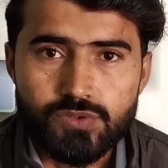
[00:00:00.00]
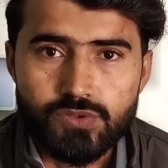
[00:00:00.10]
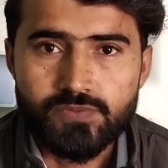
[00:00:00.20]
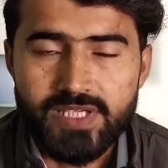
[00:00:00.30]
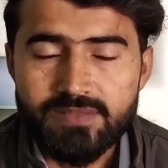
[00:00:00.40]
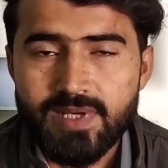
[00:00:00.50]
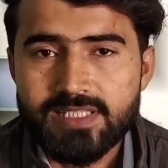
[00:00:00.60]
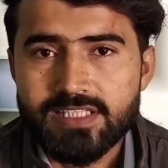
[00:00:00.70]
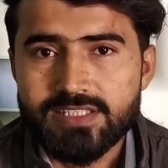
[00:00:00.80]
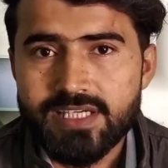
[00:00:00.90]
तो वहीं
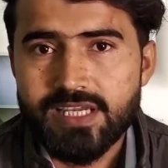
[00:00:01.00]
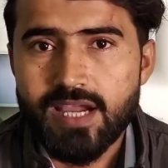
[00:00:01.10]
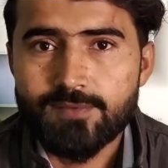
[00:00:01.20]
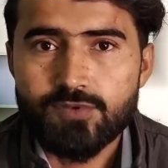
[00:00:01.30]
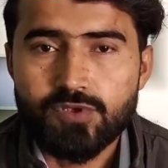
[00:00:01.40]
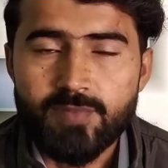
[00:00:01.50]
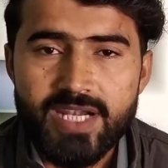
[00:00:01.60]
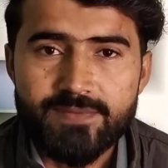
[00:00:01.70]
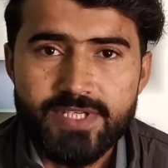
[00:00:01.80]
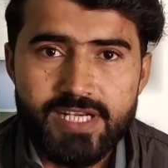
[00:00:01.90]
बात आती है कि आप लोगों के
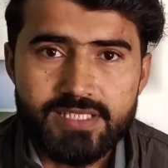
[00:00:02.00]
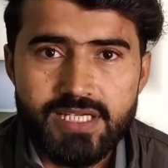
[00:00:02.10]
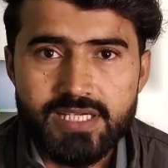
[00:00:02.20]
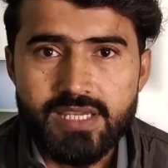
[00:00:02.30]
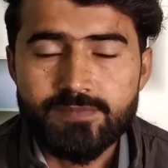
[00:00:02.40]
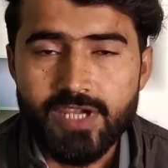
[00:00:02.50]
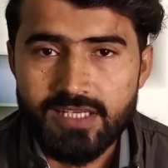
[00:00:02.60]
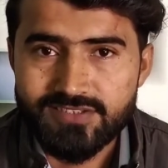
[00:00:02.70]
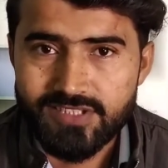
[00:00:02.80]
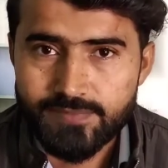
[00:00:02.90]
माइंड में ये रहता है कि हम
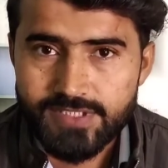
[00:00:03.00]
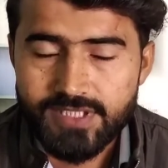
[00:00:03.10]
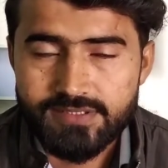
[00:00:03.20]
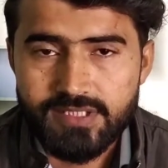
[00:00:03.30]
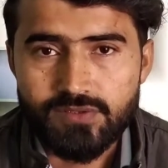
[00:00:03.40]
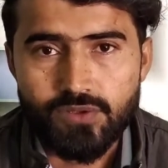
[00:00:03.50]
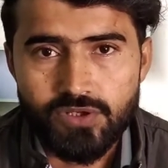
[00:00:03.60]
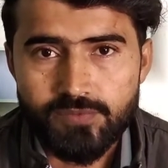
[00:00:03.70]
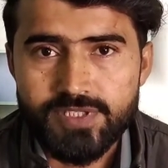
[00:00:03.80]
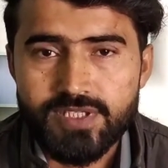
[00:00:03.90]
कैल्शियम के साथ साथ
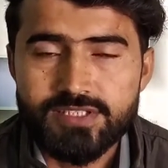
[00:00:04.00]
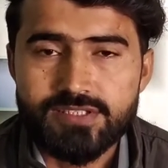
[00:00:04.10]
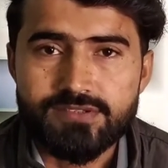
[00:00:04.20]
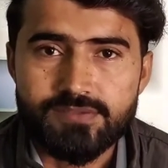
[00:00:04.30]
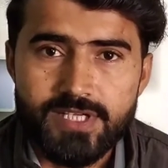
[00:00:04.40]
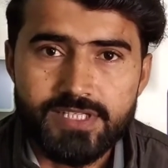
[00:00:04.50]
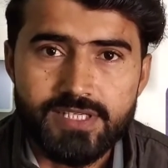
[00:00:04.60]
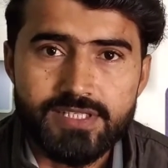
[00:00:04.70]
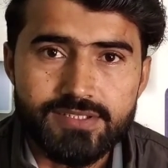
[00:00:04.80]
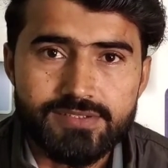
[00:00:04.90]
और भी क्या चीज़ इस्तेमाल
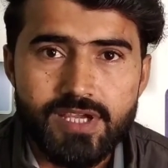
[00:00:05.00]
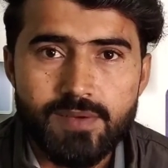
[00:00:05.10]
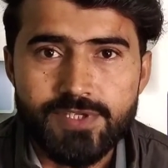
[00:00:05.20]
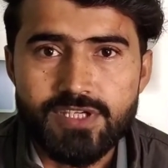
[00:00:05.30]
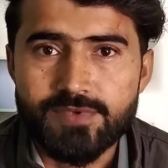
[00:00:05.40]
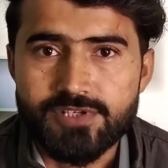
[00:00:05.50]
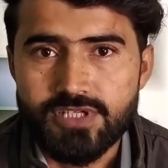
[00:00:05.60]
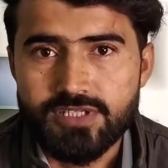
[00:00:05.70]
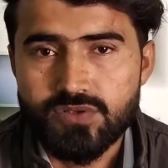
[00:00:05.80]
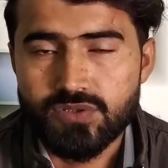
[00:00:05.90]
करें जिससे आपकी ये
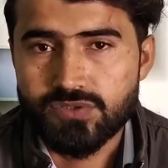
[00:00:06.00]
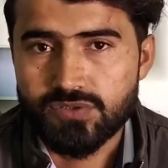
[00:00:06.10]
परेशानियों का